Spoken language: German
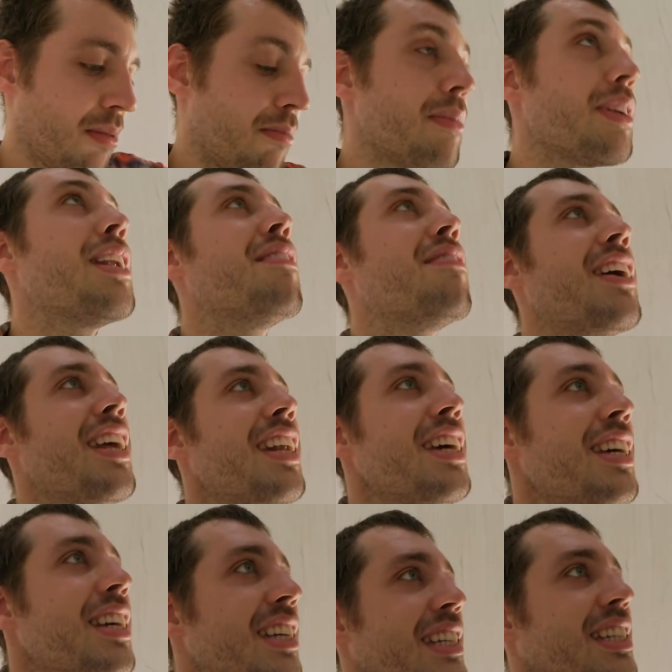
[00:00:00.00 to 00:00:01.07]

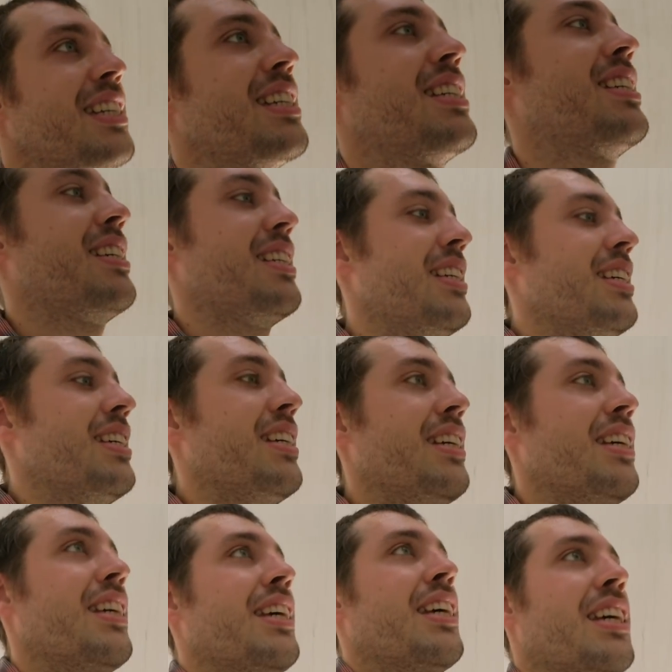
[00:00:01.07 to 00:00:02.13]
Mittlerweile
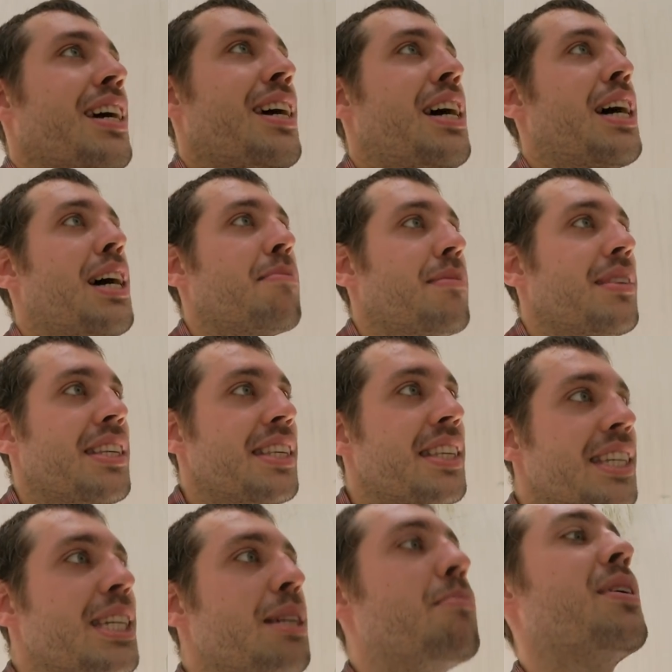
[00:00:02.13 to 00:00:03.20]
haben die
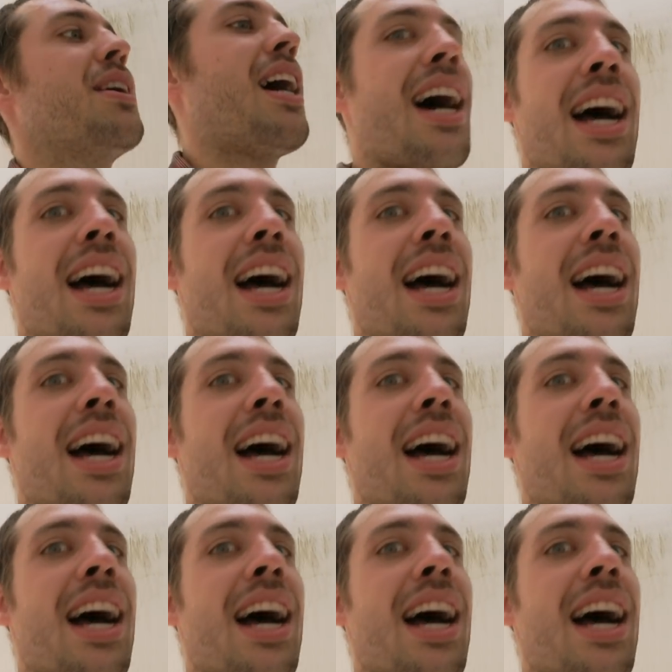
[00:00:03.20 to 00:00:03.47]
Diebe